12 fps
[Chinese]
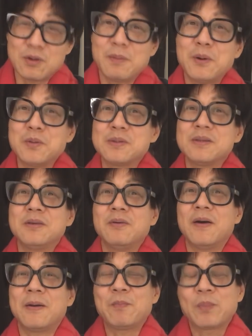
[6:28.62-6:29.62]
除了包子弟以
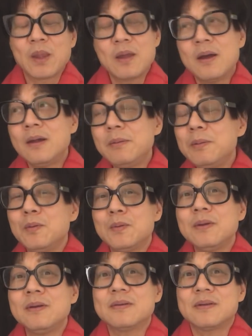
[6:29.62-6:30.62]
外，啊，特别有
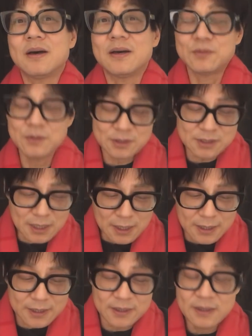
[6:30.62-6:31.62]
意思啊！所以上
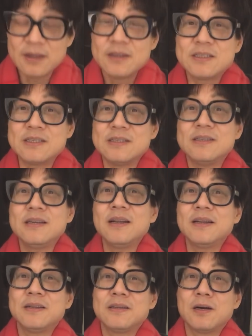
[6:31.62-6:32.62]
海急
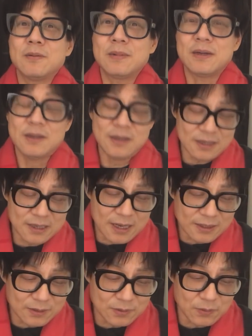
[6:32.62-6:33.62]
了，你知道吗？哎，
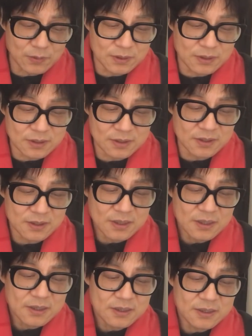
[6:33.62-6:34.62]
看到有一个人，
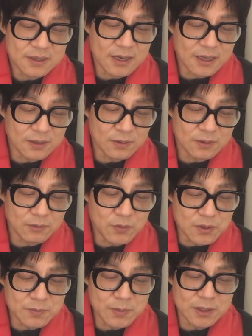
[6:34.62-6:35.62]
呃，看到一
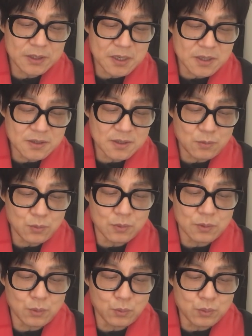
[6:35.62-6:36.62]
为什么天山
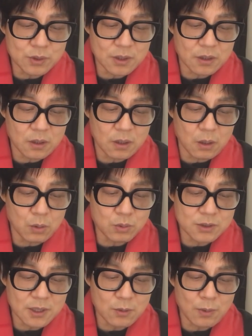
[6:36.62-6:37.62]
路庐山庐
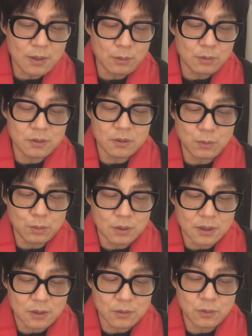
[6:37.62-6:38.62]
山关路路
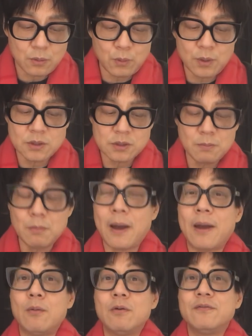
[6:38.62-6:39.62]
的汇金
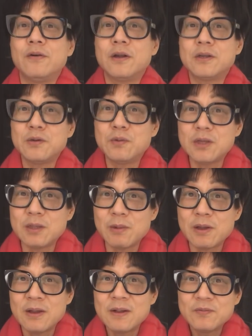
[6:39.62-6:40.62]
百货封了，是因为里
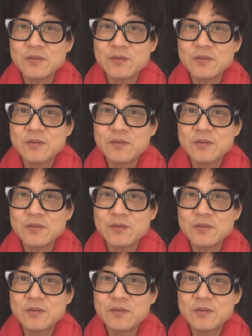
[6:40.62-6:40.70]
面。